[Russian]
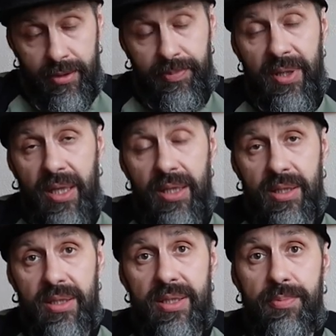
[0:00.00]
Вот
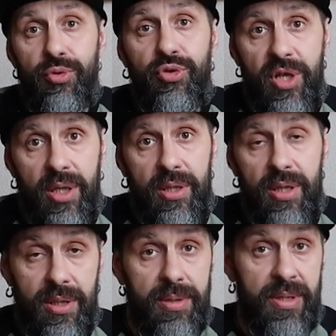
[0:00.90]
прикиньте, за бюджет,
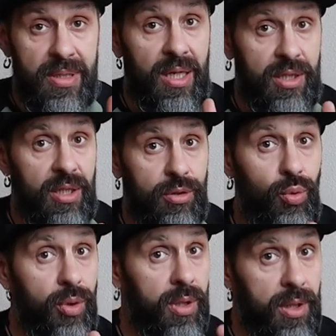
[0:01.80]
если я сейчас
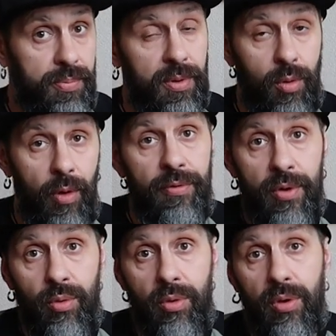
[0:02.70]
курил и пил кофе
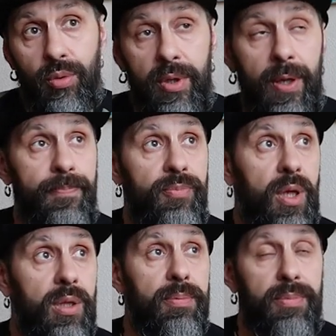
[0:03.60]
на углу, да,
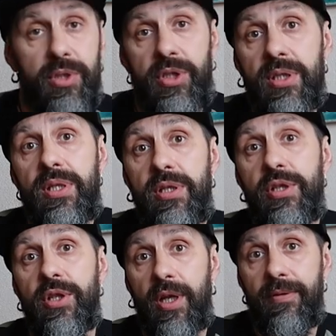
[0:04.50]
это, блин,
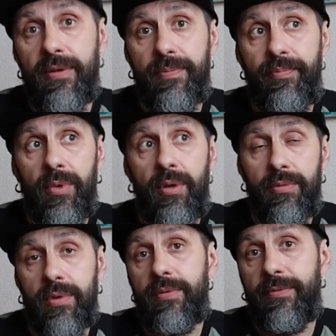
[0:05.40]
тысяч гривен
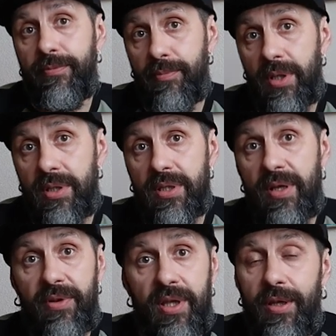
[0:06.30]
вот в месяц
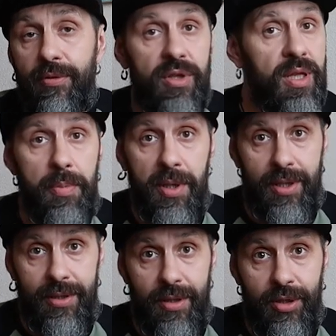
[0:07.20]
я выкидываю
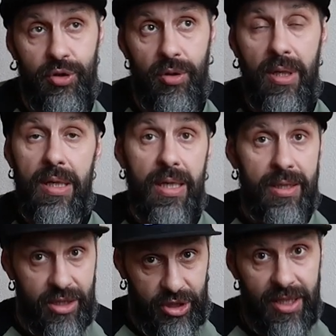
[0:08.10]
непонятно на что.
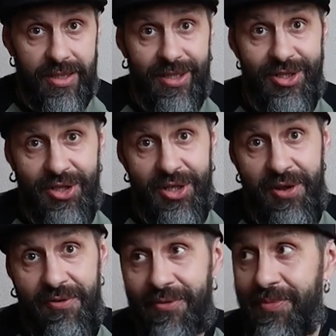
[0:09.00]
На 6 тысяч
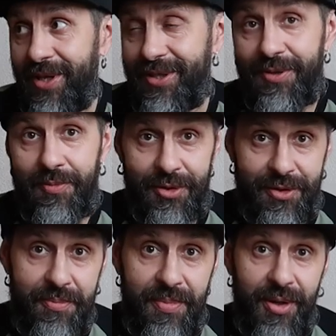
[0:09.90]
гривен в месяц
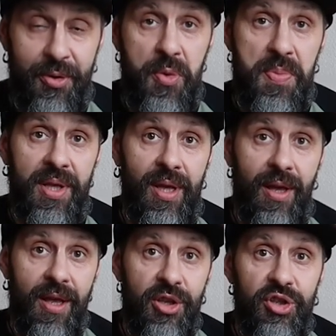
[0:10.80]
можно, блин, купить
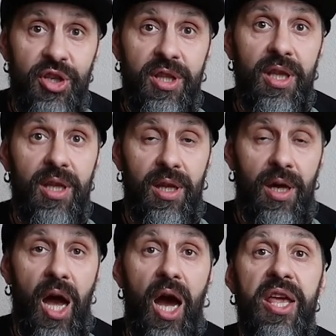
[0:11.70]

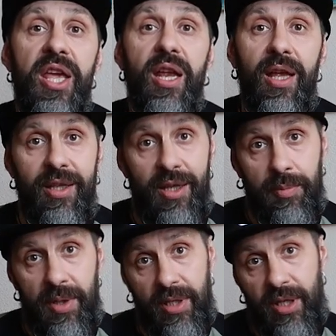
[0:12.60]
4
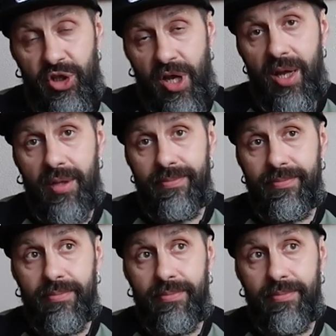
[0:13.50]
охеренных блина чая.